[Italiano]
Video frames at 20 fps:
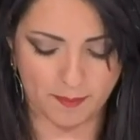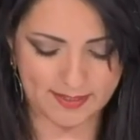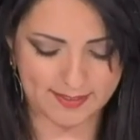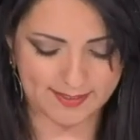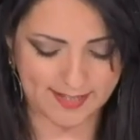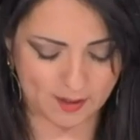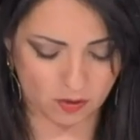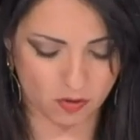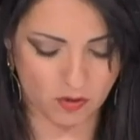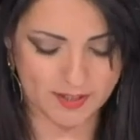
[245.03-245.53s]

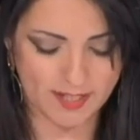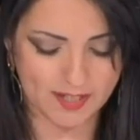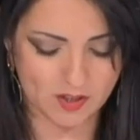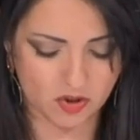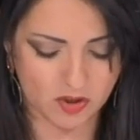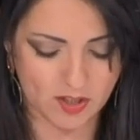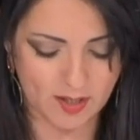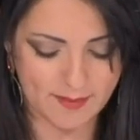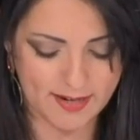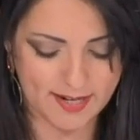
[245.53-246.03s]
partendo
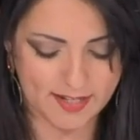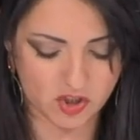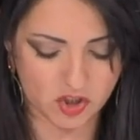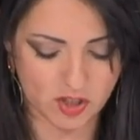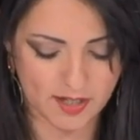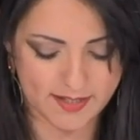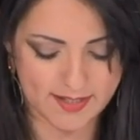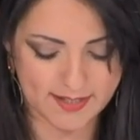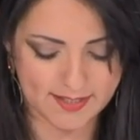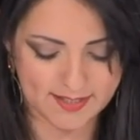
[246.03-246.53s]
adesso da
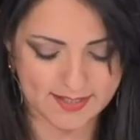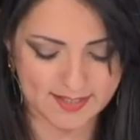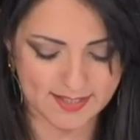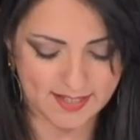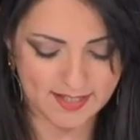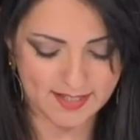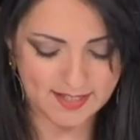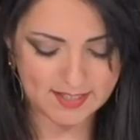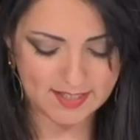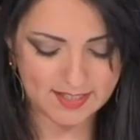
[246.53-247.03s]
Mariangela
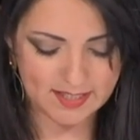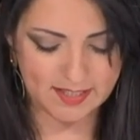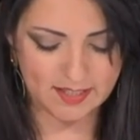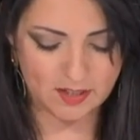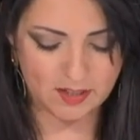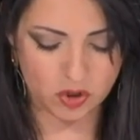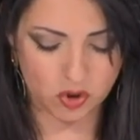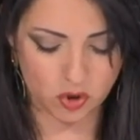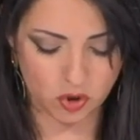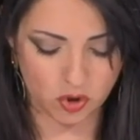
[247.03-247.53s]
Danzi,
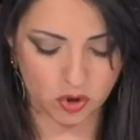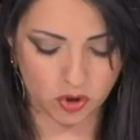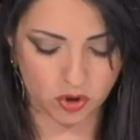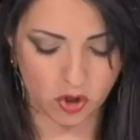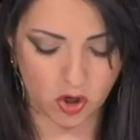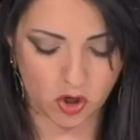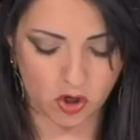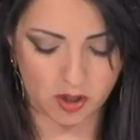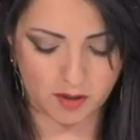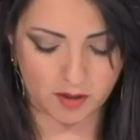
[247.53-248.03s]
eh, sono
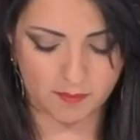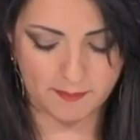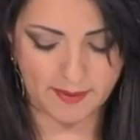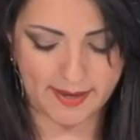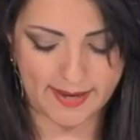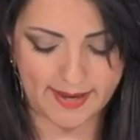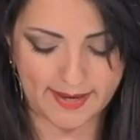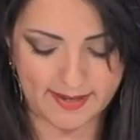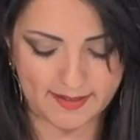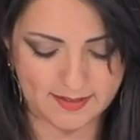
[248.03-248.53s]

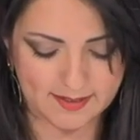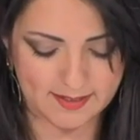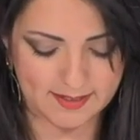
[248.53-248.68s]
norme...